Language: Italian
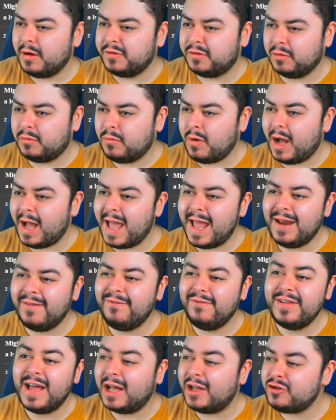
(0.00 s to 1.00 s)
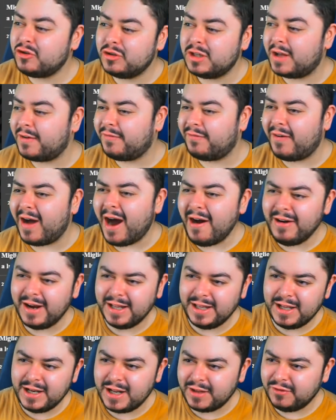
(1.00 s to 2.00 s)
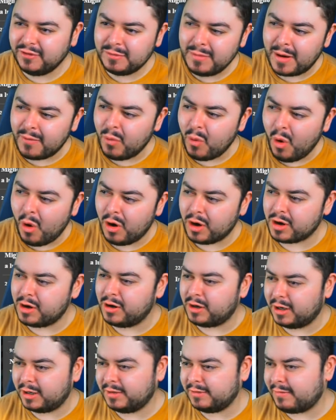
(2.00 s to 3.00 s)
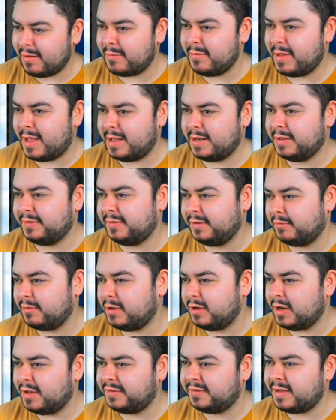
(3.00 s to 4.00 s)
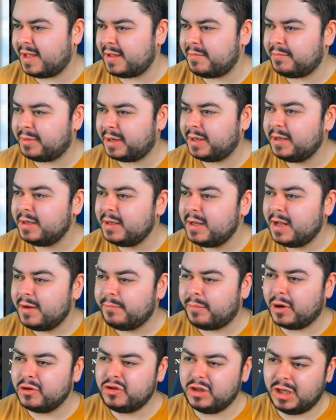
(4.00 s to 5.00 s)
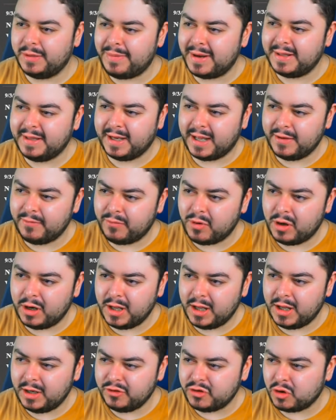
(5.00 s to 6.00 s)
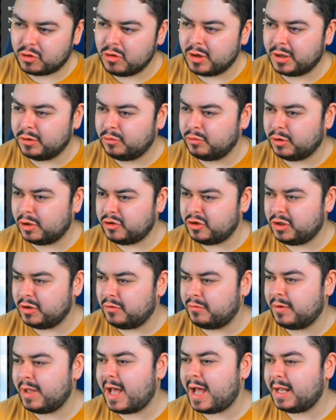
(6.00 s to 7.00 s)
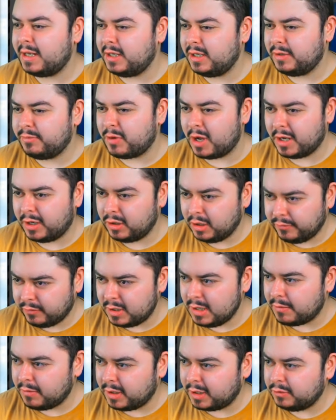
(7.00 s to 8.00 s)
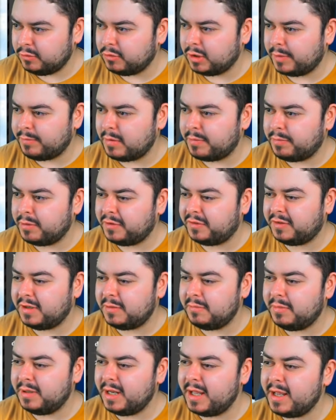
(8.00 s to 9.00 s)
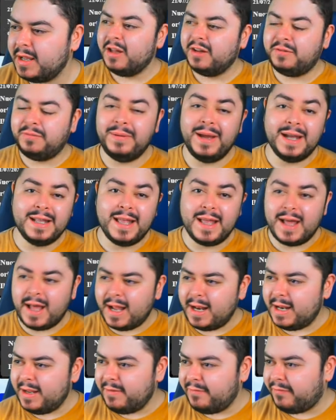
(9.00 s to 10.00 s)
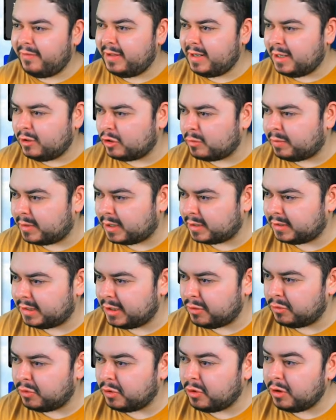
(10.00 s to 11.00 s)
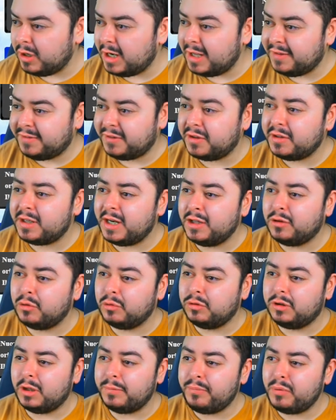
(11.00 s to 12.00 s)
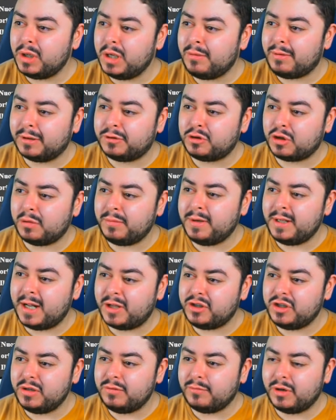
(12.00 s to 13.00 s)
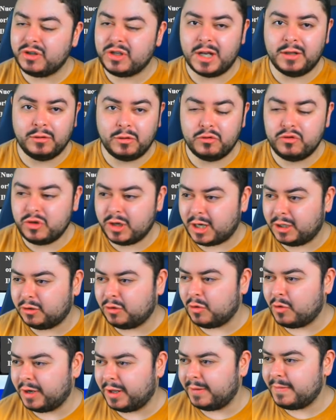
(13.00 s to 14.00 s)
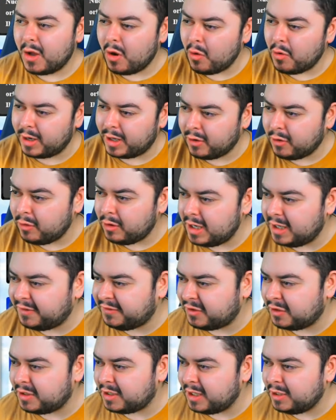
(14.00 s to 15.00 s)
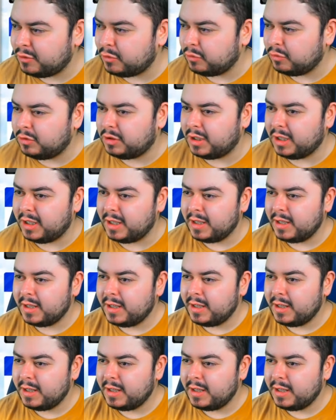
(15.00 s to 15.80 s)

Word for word: Questo qua è il viaggio da Farid in Azuma Worker. Va bene, si quella sempre. Poi ci ripete che vuole il gioco che duri 5 anni, anche noi vogliamo che duri il più possibile. Sfide all'infinito parte 1. Collezionali tutti, più di 4500 giocatori. Ora, collezionali tutti.